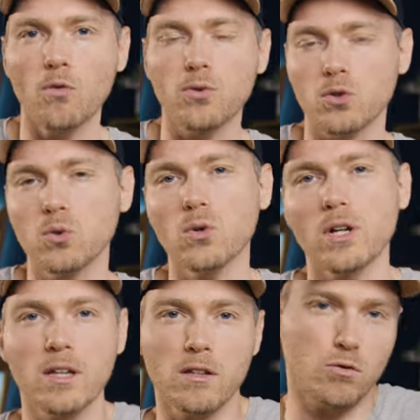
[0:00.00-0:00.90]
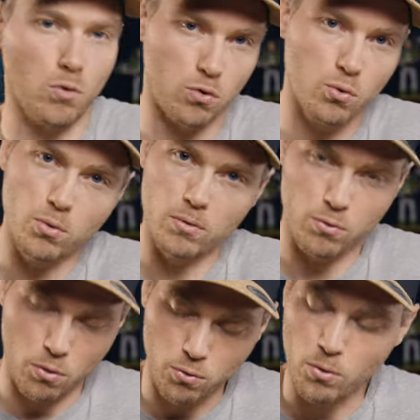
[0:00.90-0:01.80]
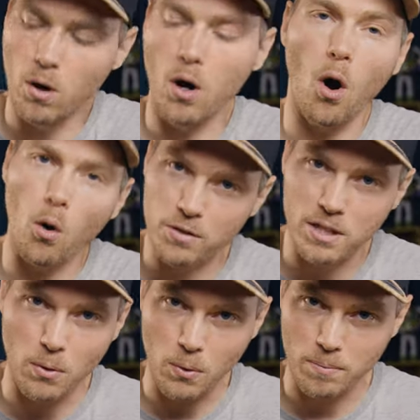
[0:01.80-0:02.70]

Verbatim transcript: en photo et surtout, surtout en vidéo.